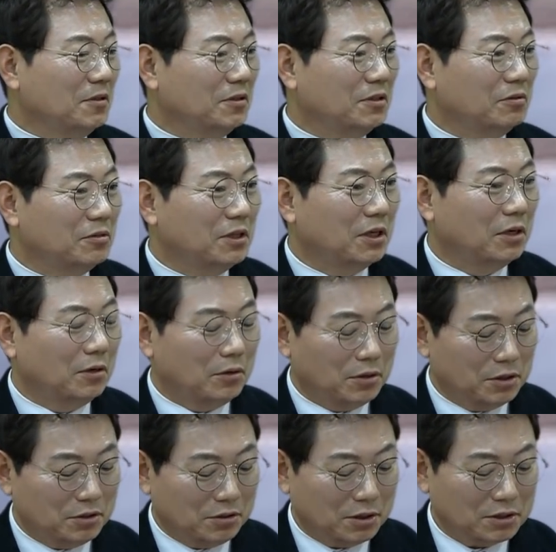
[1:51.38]
그렇다고 제가
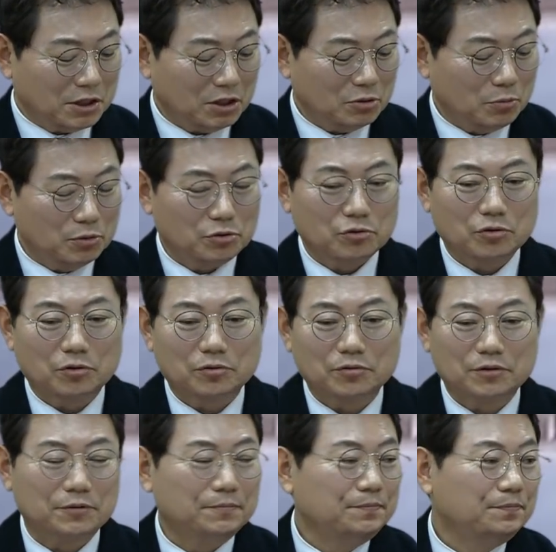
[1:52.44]
거기 들어 찾아볼 수도
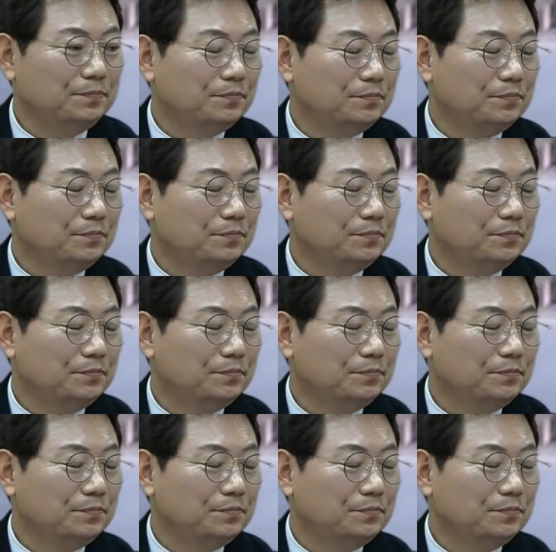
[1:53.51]
없고.